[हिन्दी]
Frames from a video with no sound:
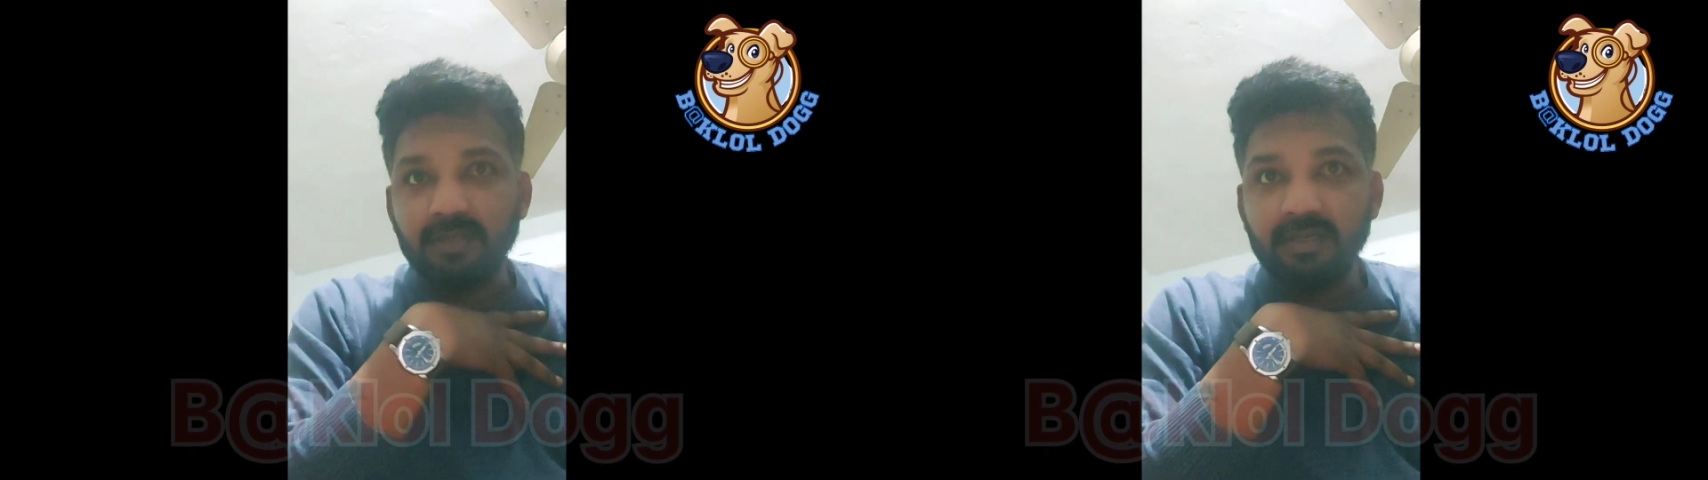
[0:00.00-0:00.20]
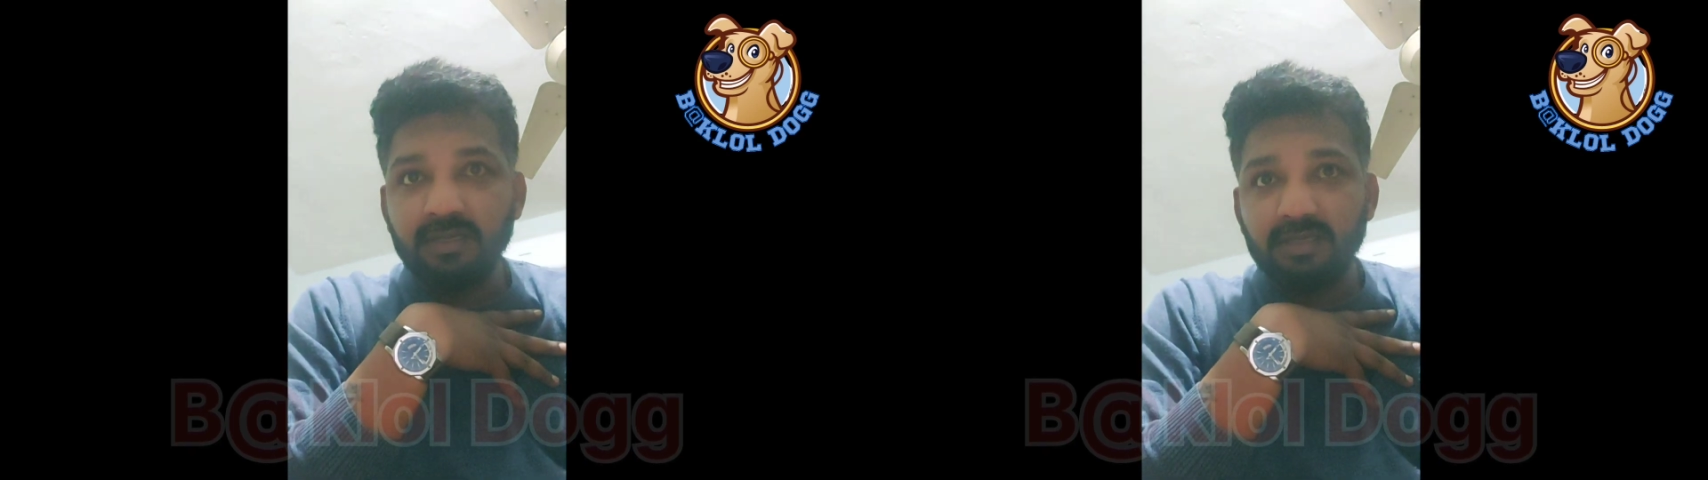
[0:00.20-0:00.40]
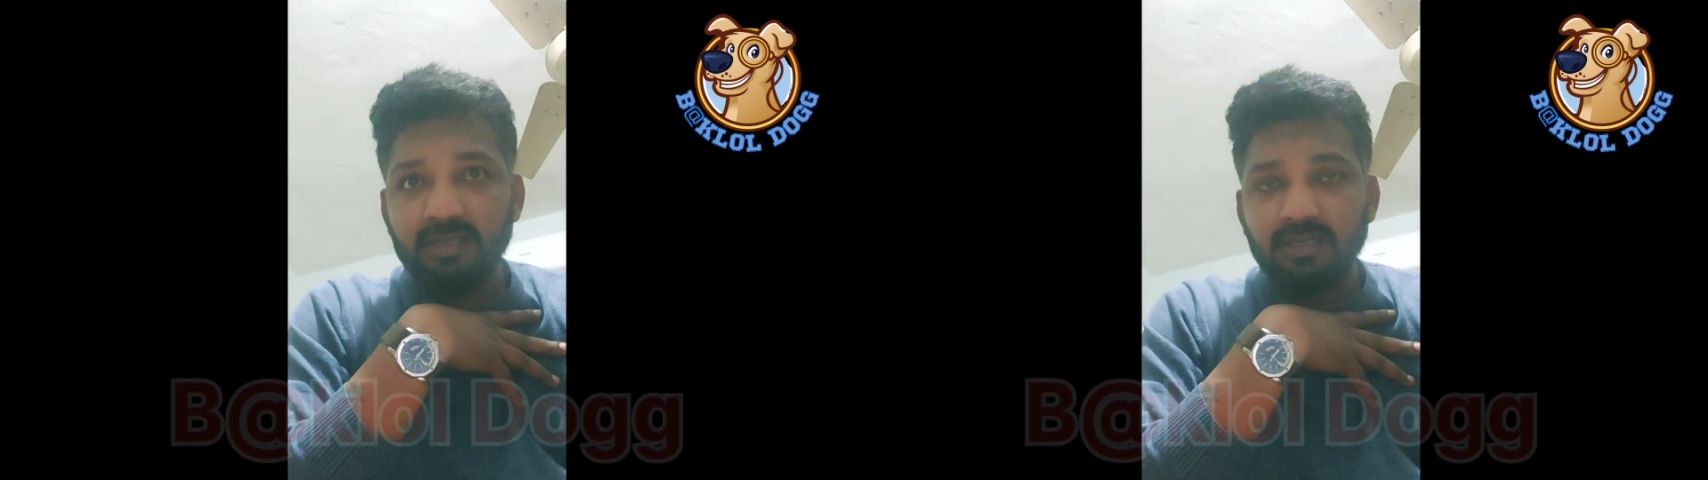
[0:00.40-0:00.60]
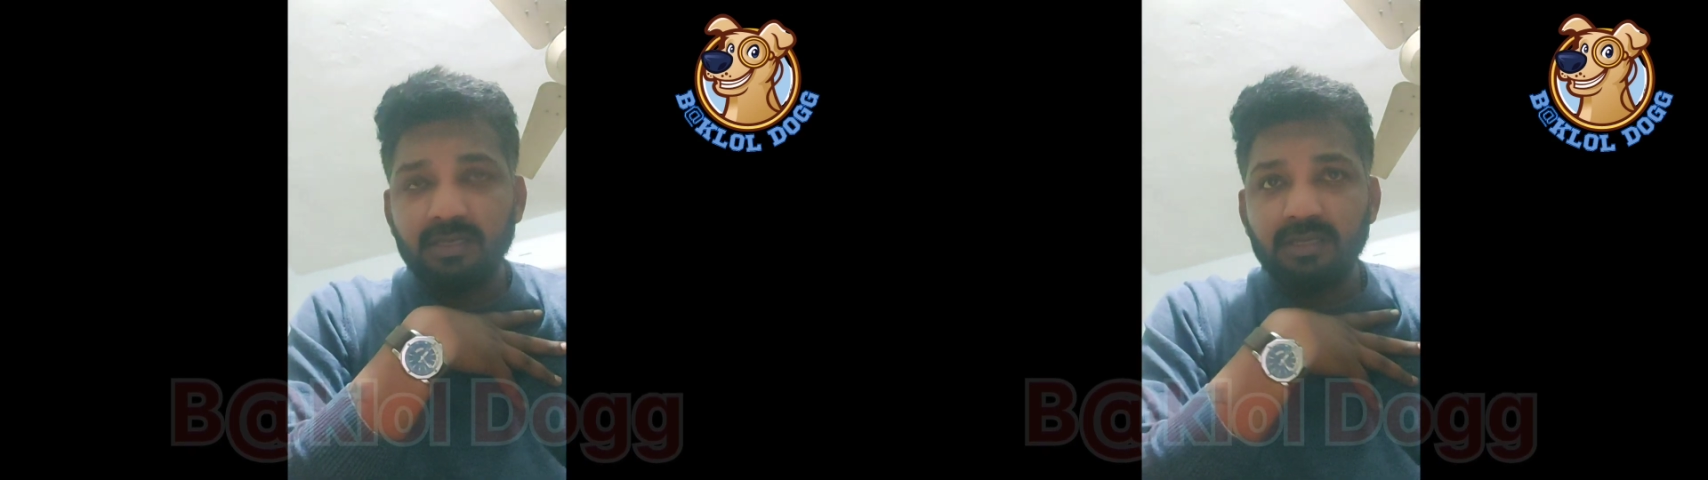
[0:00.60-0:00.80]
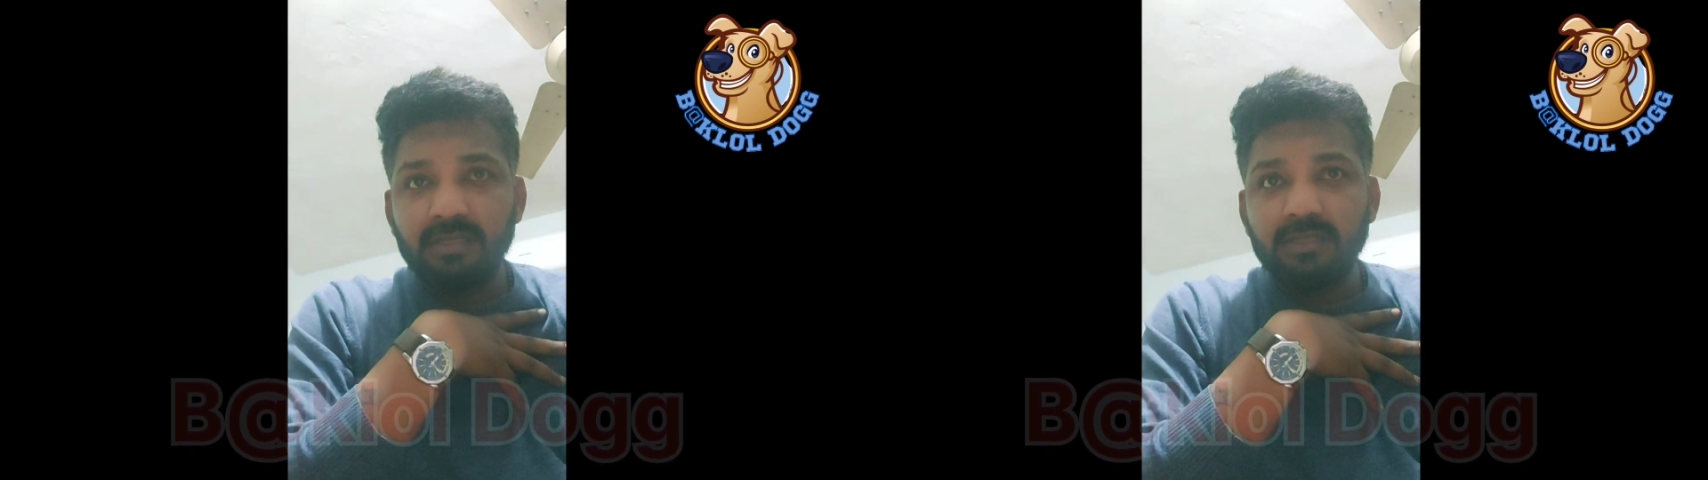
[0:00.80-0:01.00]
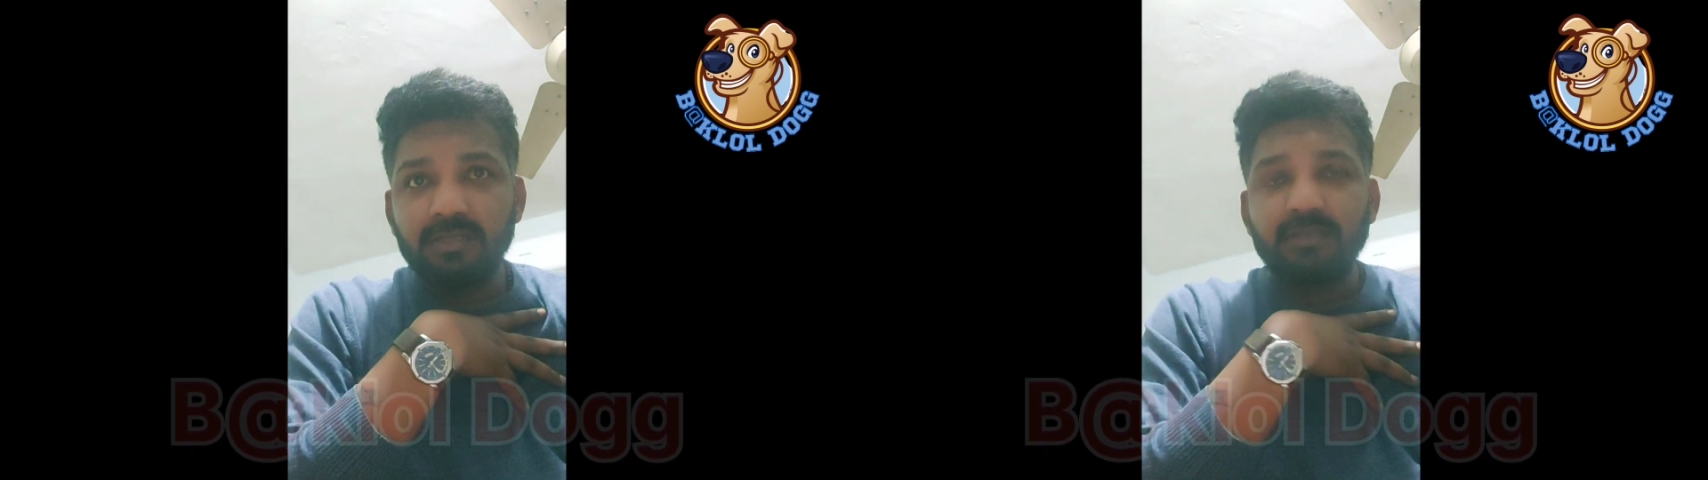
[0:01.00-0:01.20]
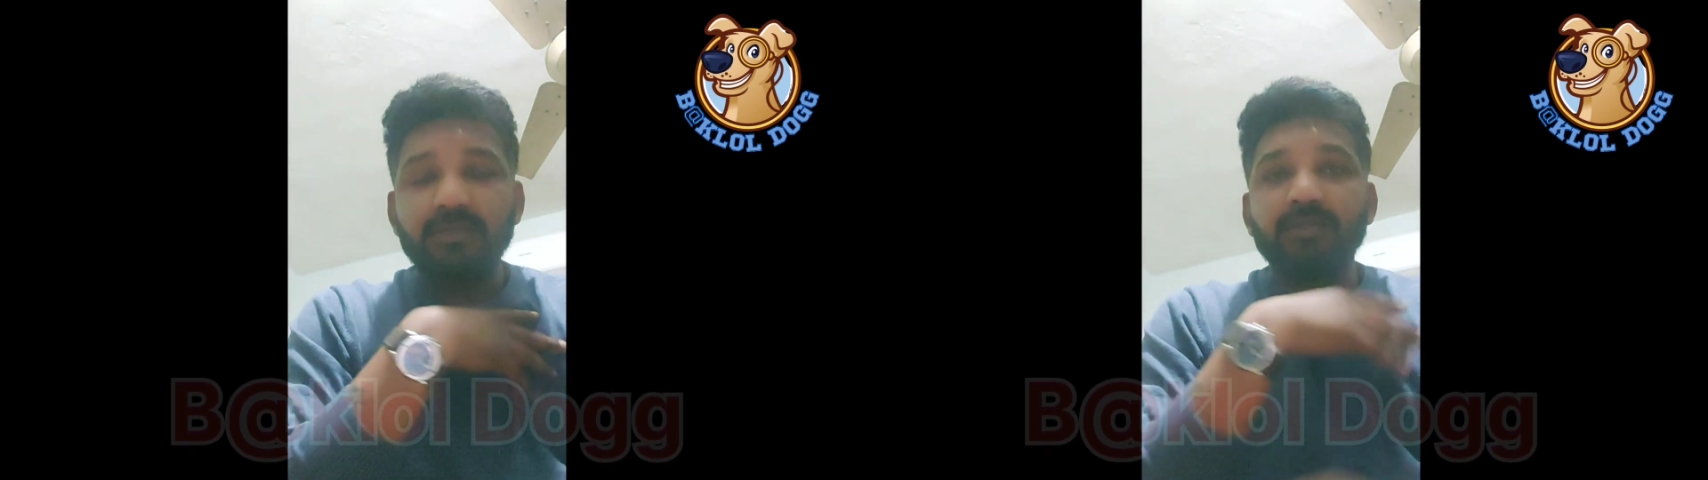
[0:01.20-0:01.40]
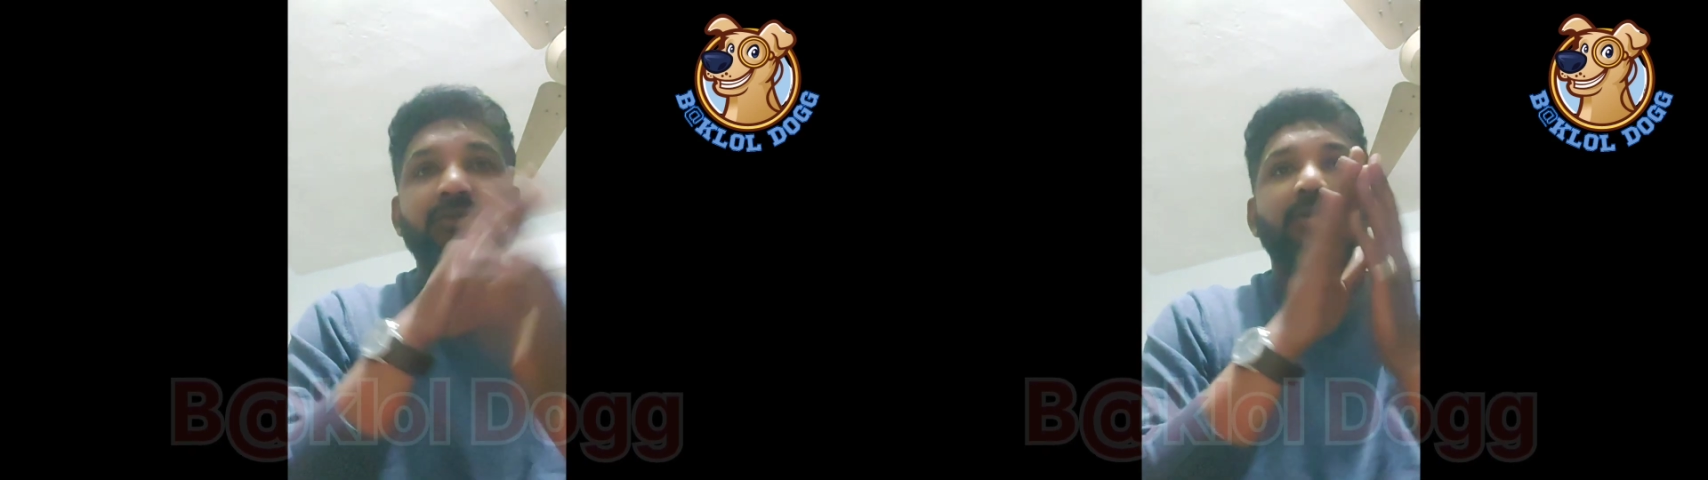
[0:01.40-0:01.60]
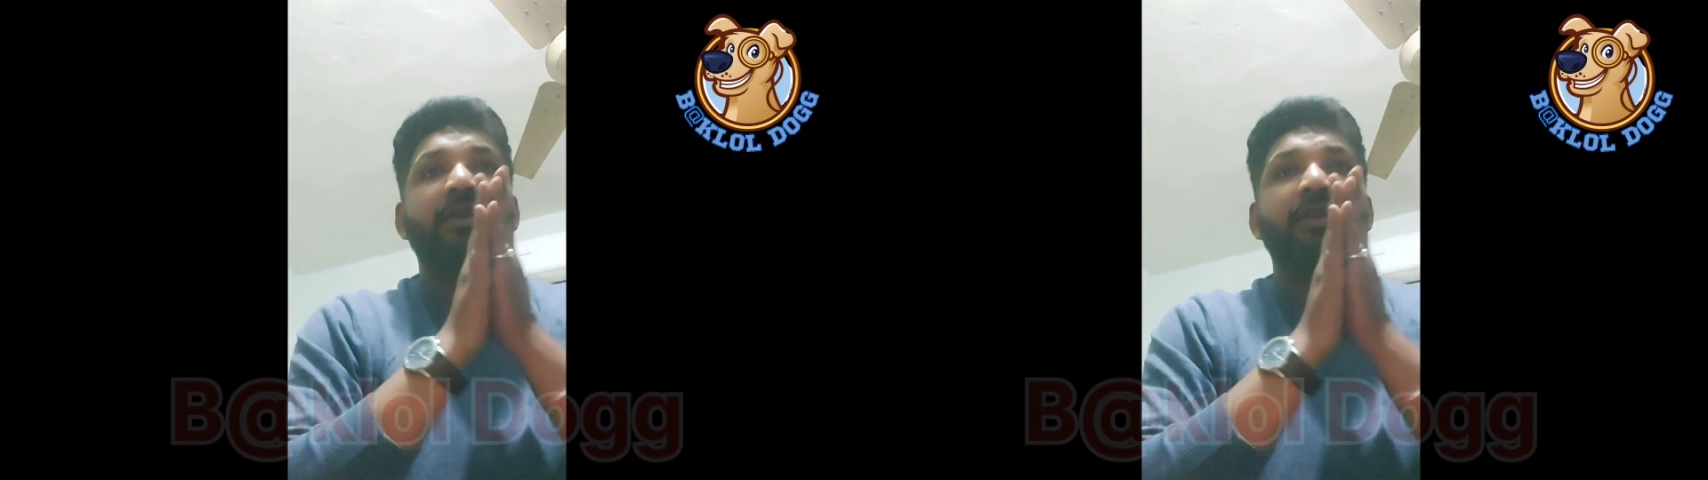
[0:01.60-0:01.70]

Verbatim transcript: हैं जुड़ने